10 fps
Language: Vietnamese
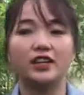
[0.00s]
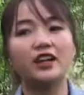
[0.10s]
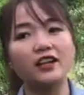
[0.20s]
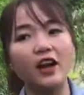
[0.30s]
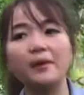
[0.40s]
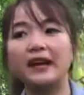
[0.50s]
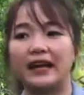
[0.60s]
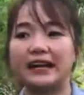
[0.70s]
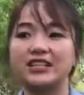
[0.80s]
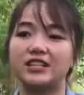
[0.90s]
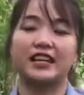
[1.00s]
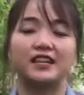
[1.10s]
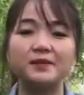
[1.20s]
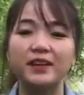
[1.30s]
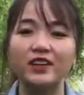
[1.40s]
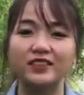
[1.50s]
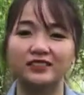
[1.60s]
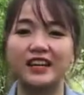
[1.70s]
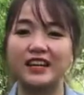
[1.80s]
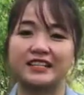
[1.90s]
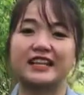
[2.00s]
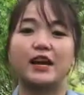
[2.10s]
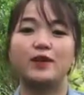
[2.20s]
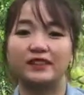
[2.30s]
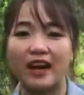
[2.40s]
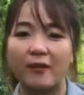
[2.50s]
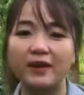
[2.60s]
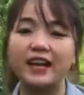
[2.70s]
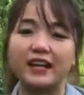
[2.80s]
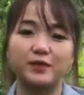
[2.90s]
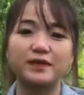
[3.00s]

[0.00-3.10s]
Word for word: cho nên đó mới là cái trại này nó mới có được tên là trại luyện rồng có nghĩa là chúng ta